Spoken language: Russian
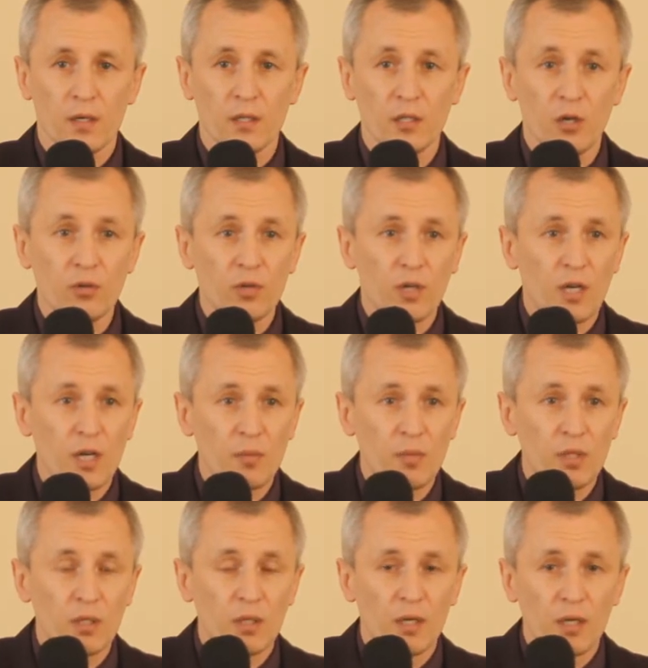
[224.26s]
Когда Он
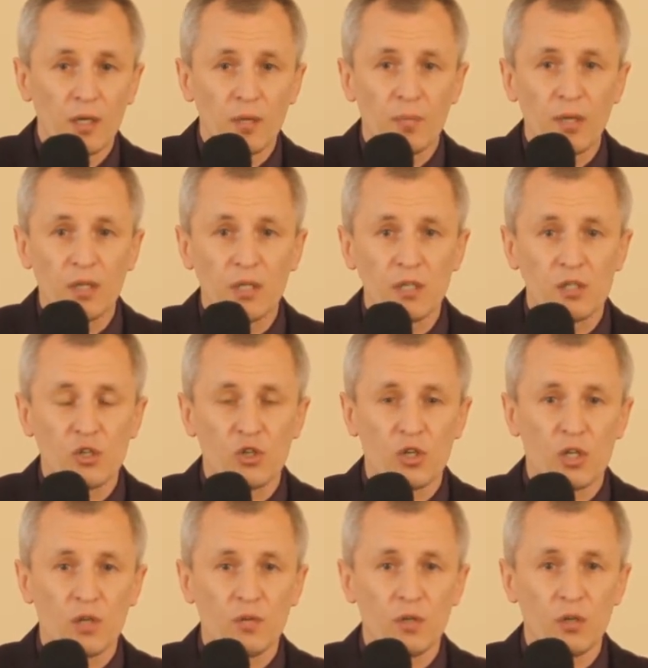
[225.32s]
накормил пять тысяч
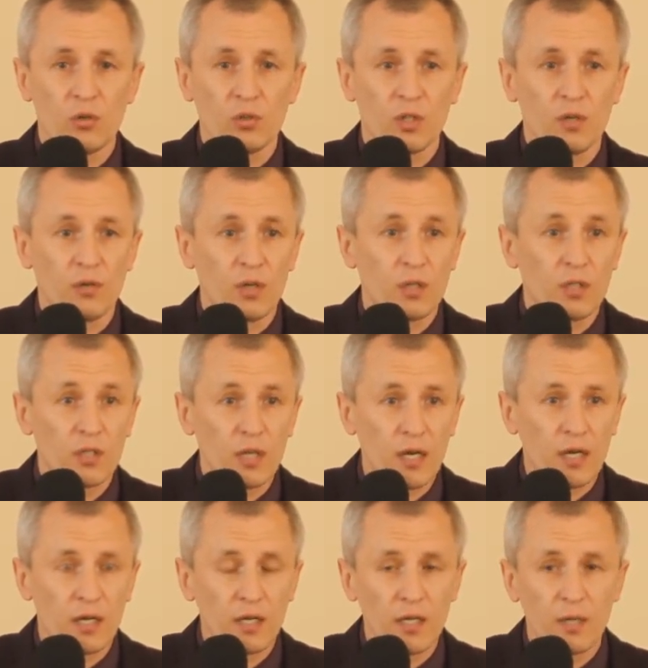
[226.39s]
человек, Он говорит,
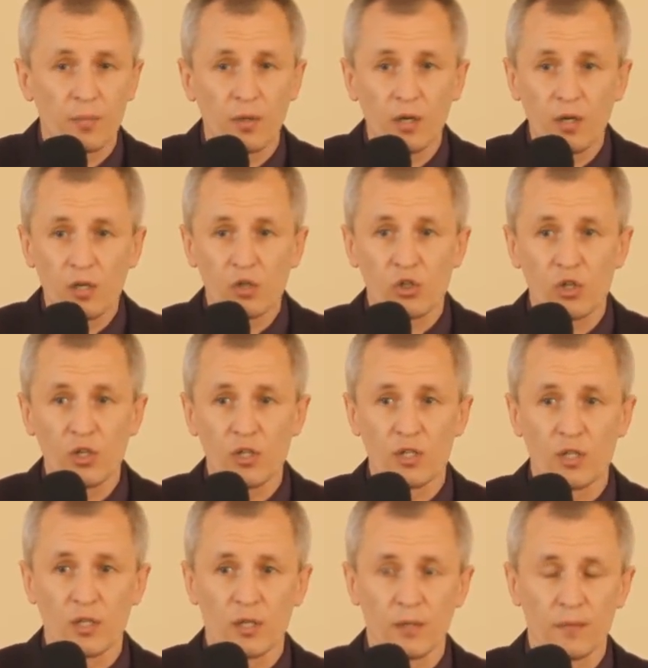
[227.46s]
«Я хлеб
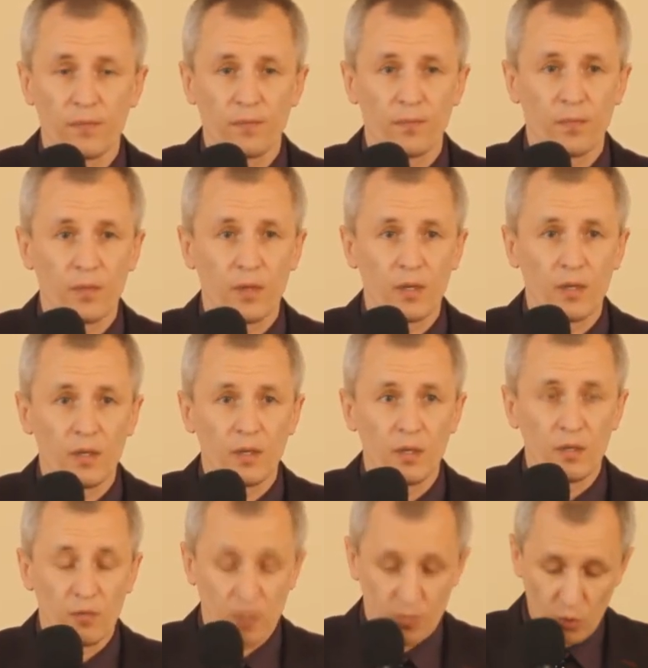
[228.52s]
жизни».
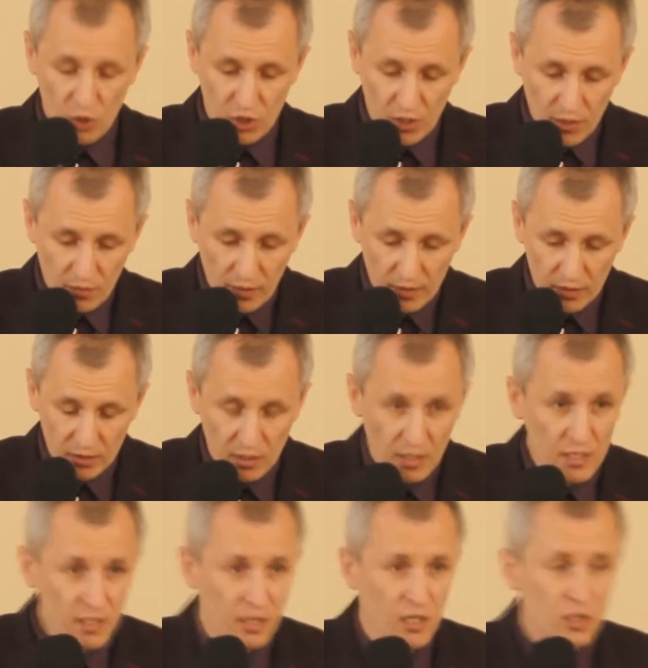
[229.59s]
Возможно, и в этот
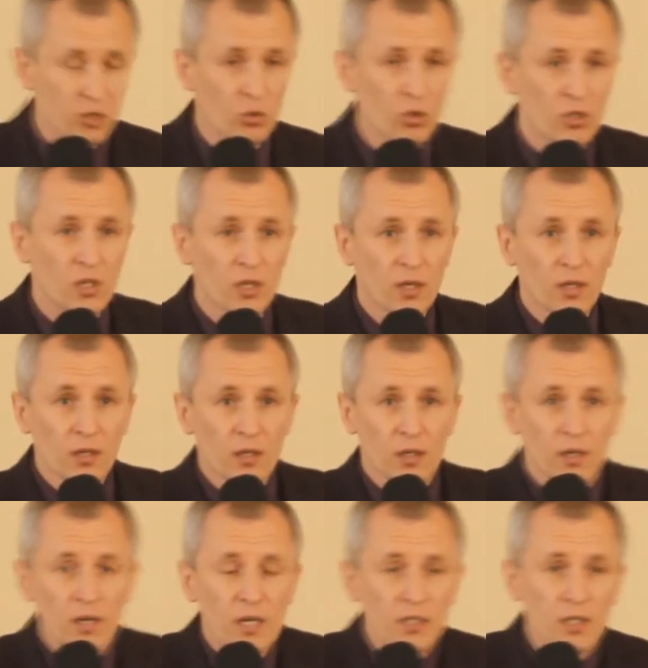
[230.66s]
раз Христос
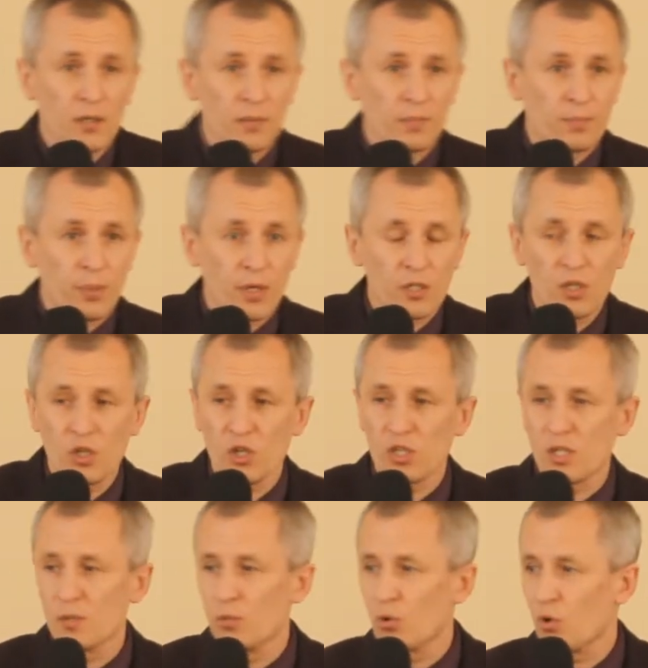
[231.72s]
как-то
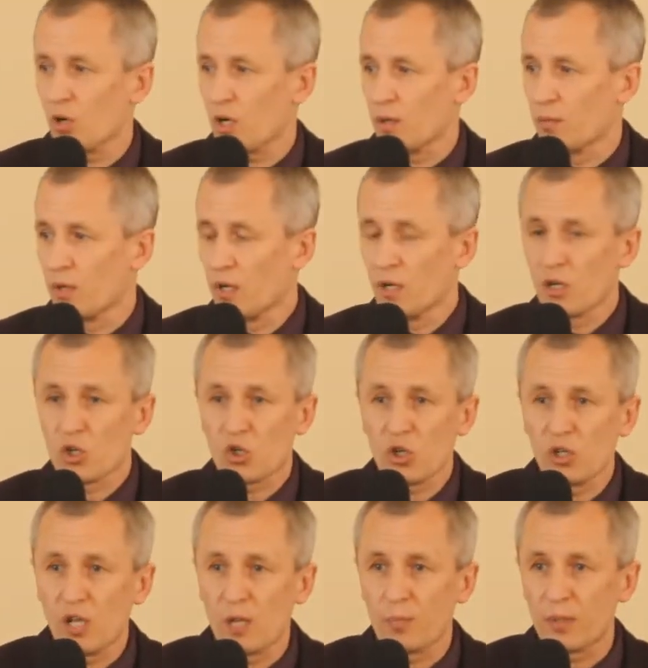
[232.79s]
практическим уроком
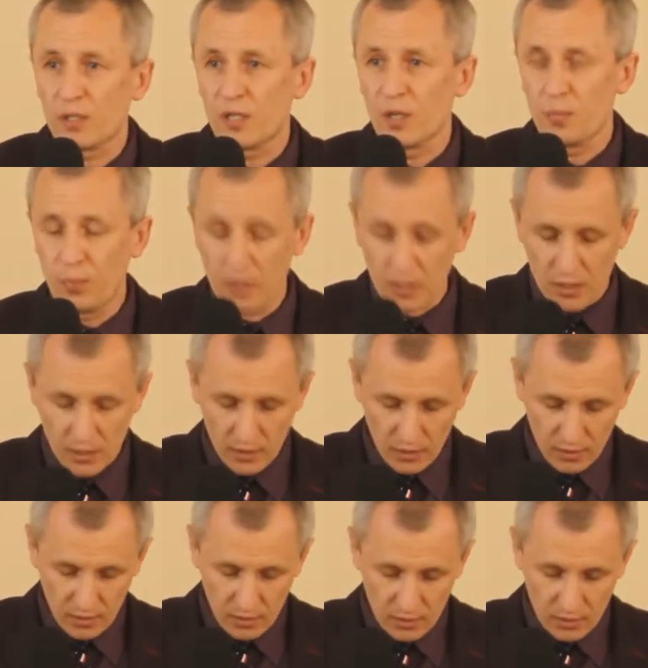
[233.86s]
желал подкрепить